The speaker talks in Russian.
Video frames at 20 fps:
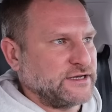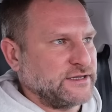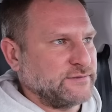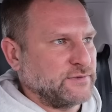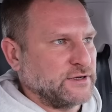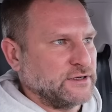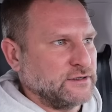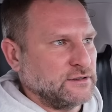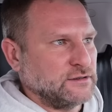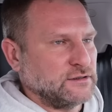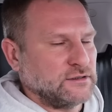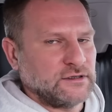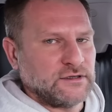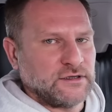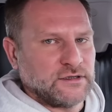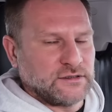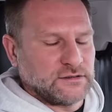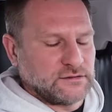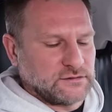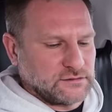либо
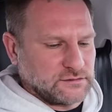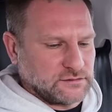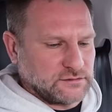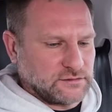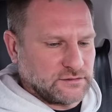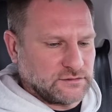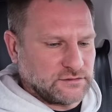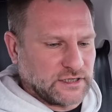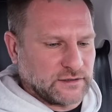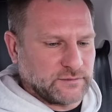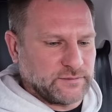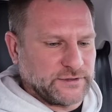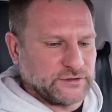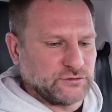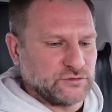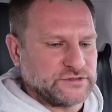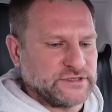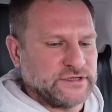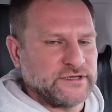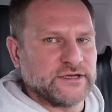так
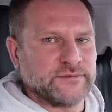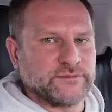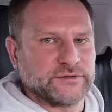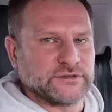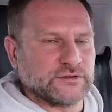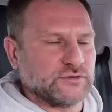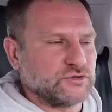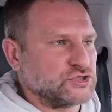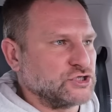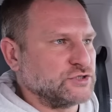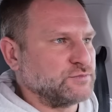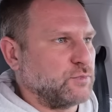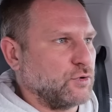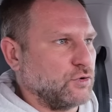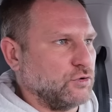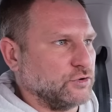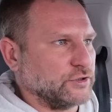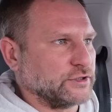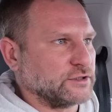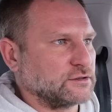принудительно подключить
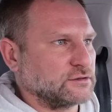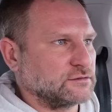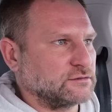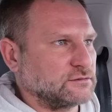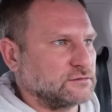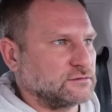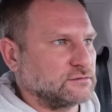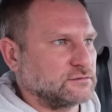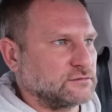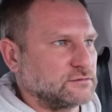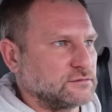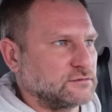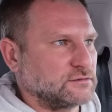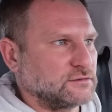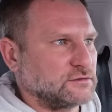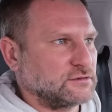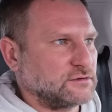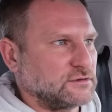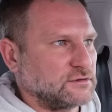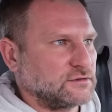полный.
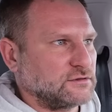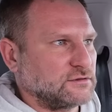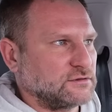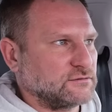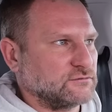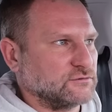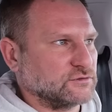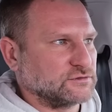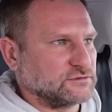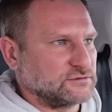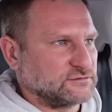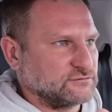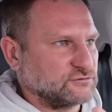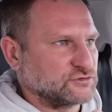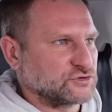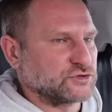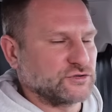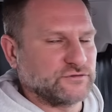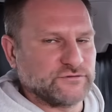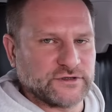Вот в
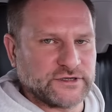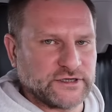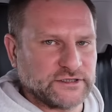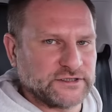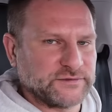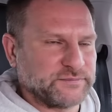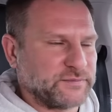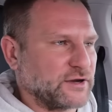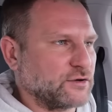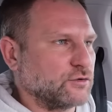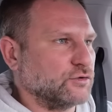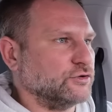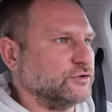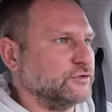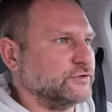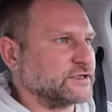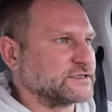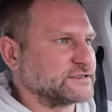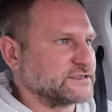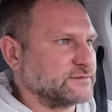условиях этой погоды,
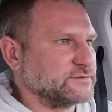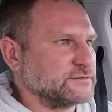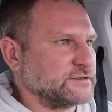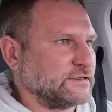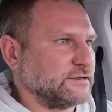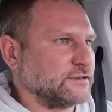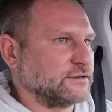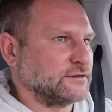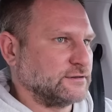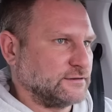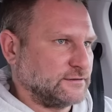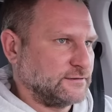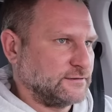на самом деле,